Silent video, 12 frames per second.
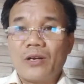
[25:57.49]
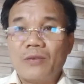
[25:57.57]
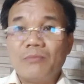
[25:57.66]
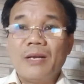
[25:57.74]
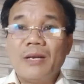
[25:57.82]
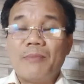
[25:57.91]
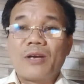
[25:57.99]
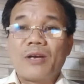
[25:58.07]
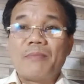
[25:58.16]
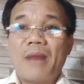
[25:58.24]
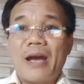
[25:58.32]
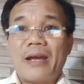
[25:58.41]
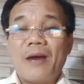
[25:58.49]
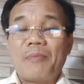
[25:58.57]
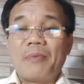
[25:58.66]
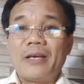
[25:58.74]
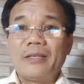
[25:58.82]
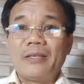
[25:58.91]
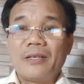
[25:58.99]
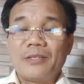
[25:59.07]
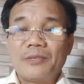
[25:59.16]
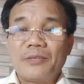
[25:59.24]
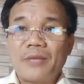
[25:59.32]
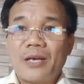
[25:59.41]
cũng là một cái bài học để cho
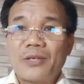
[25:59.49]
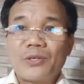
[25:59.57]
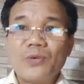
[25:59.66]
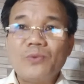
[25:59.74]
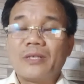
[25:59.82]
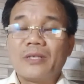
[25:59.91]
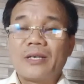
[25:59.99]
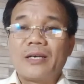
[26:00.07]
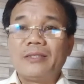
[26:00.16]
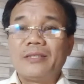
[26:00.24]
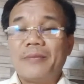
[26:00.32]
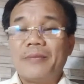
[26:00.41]
chúng ta rút được kinh nghiệm,